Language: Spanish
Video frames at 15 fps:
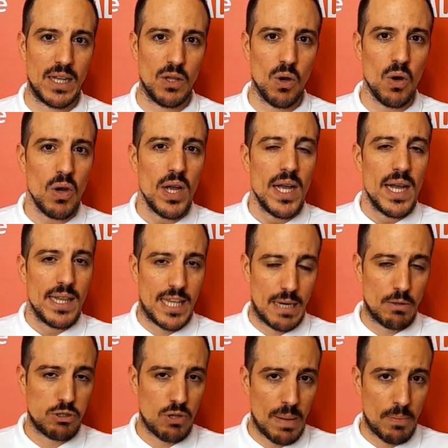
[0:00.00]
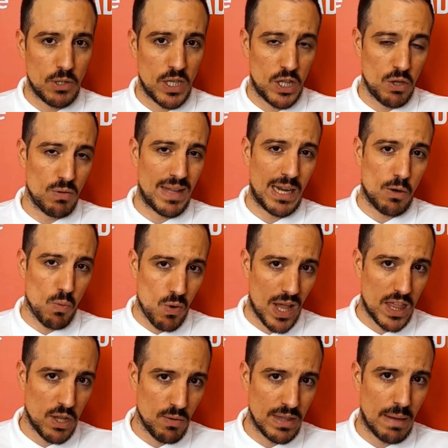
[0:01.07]
¿no? Tenemos una posición de
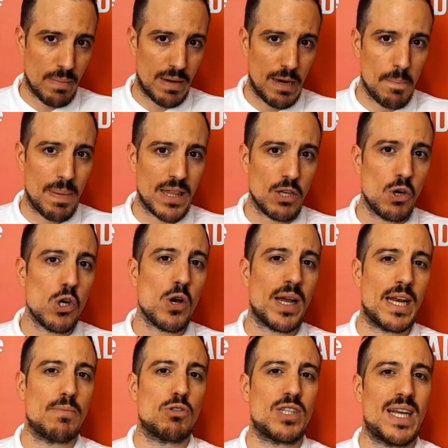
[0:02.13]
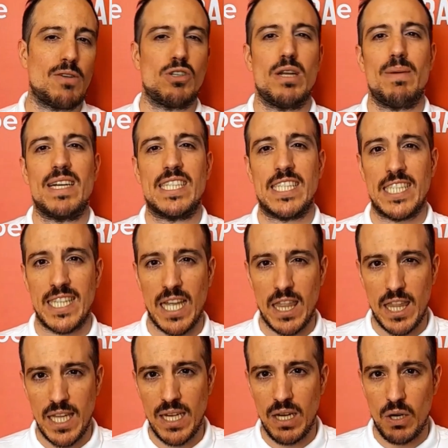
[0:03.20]
acumulación también en petróleo, creemos que los niveles
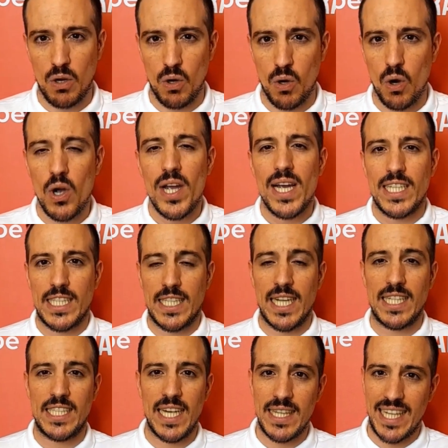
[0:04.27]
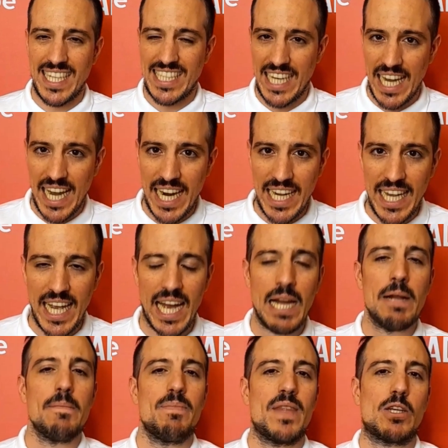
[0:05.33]
65, 67, ese
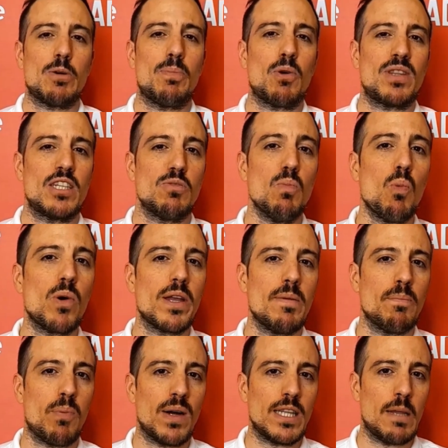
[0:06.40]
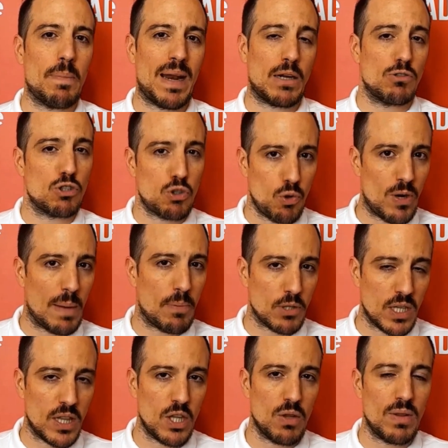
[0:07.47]
área de soporte es muy importante para construir una
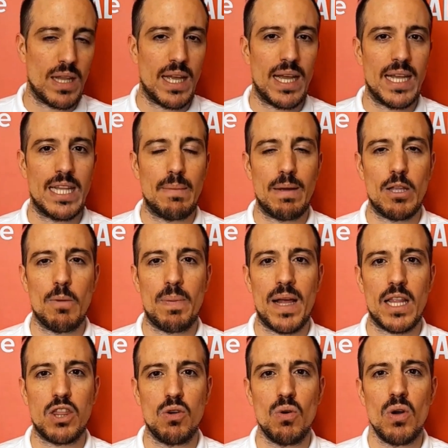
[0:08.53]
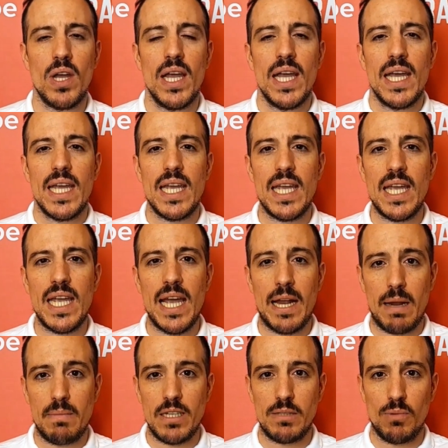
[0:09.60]
posición de, medio plazo y
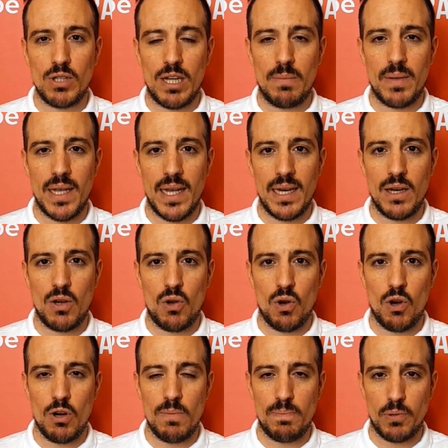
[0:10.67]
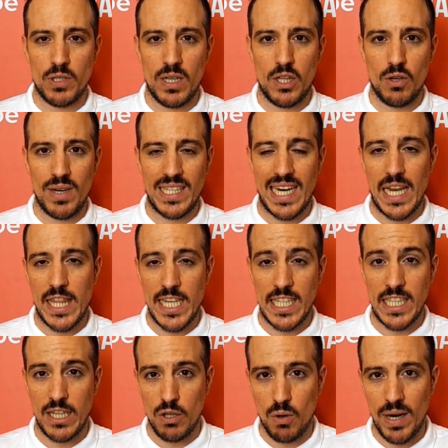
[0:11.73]
ahora mismo también con posiciones alcistas
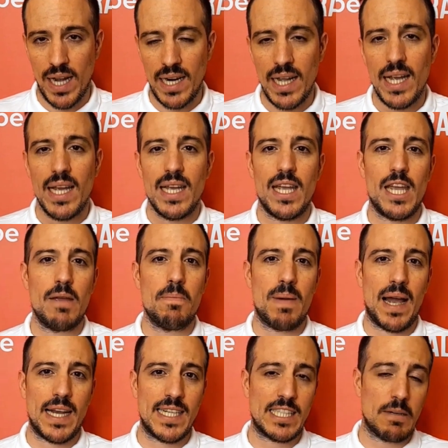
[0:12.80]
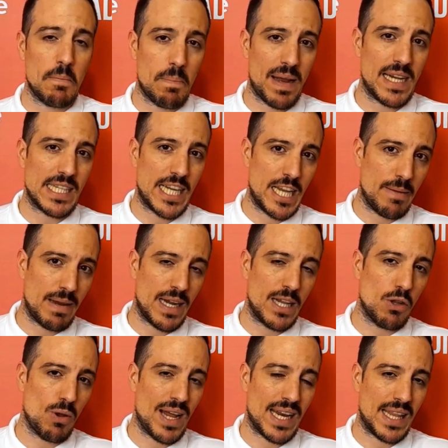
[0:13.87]
en dólar y bajistas en pares que llevan el
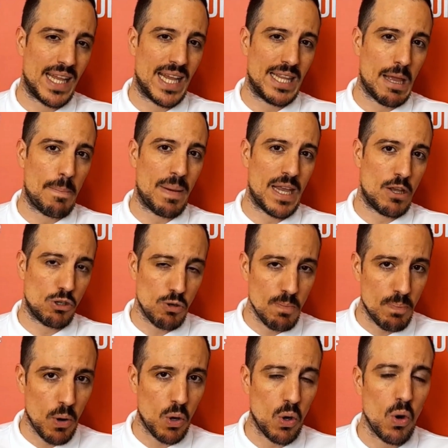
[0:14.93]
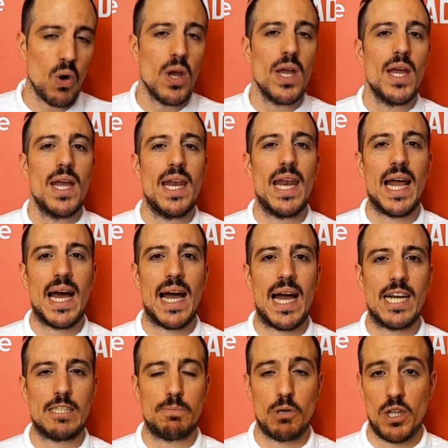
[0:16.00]
dólar de, apellido. Es un poco
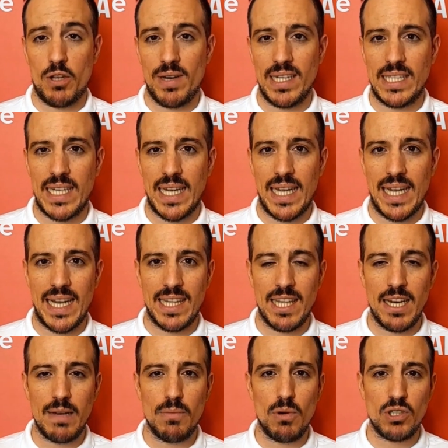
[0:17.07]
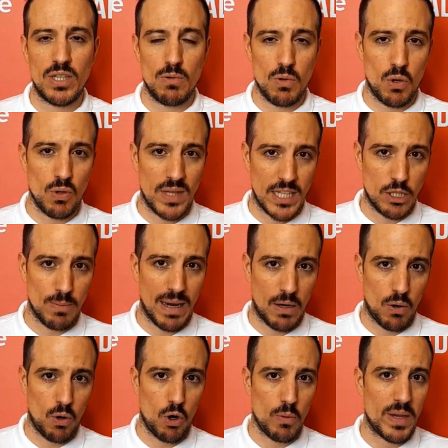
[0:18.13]
las posiciones que tenemos en un contexto
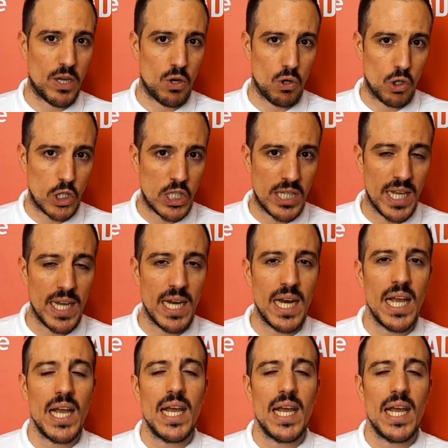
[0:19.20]
macroeconómico hostil,